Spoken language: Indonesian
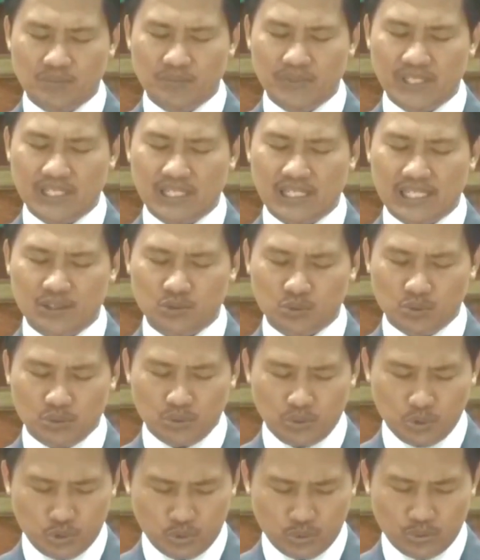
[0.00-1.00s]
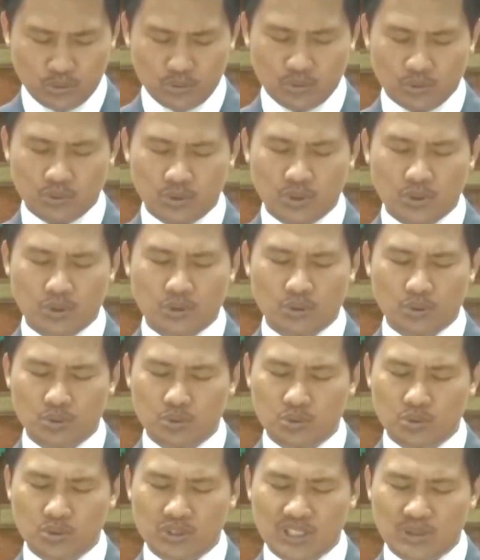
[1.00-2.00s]
biarlah sungguh-sungguh
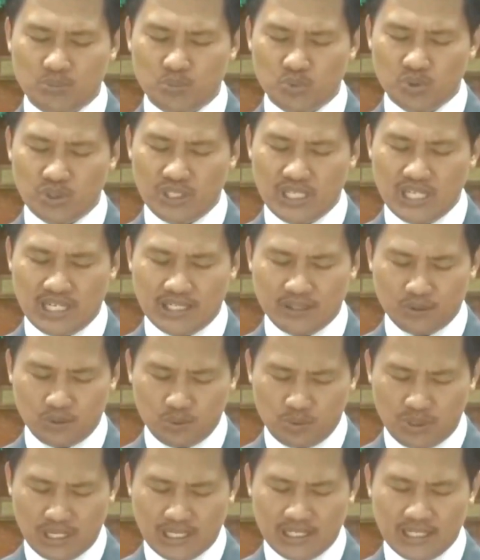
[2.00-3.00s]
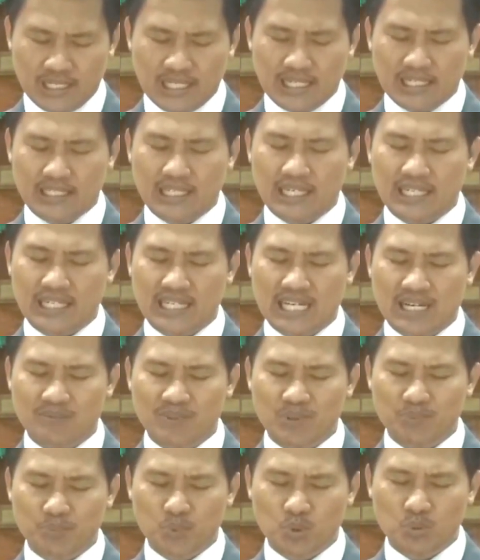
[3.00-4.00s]
untuk kemuliaan Tuhan, dan
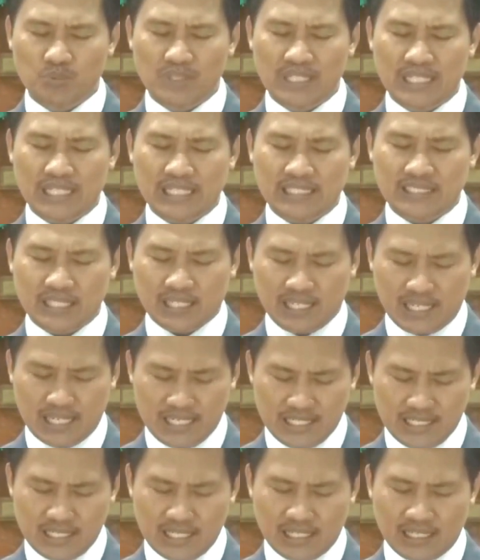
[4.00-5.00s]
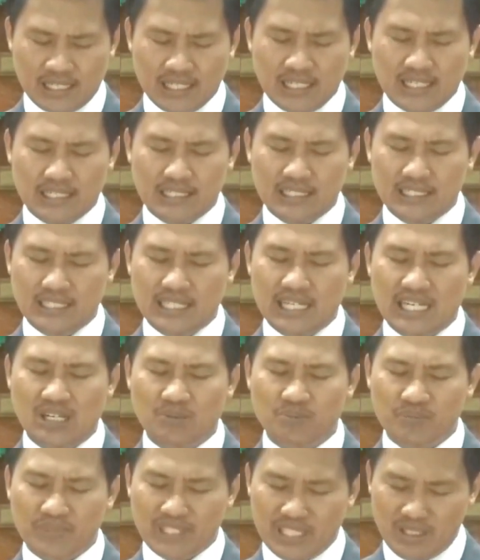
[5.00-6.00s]
kami pun mengerjakannya di
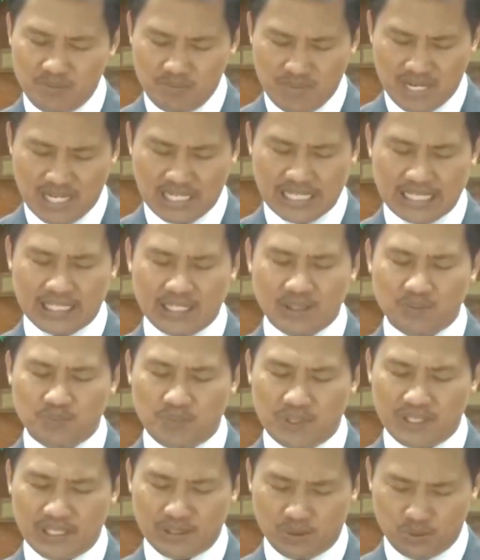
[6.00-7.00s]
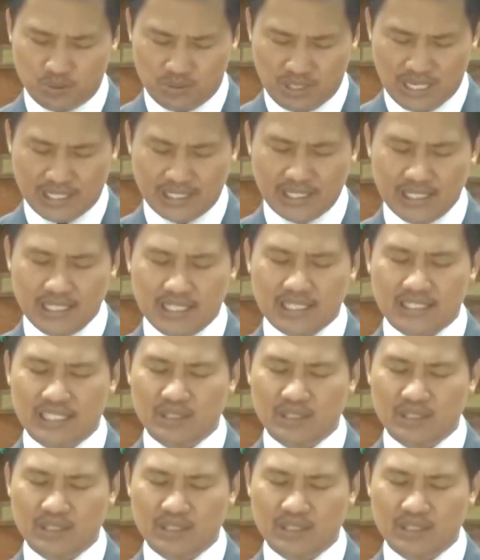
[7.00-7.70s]
dalam iman kepada Tuhan.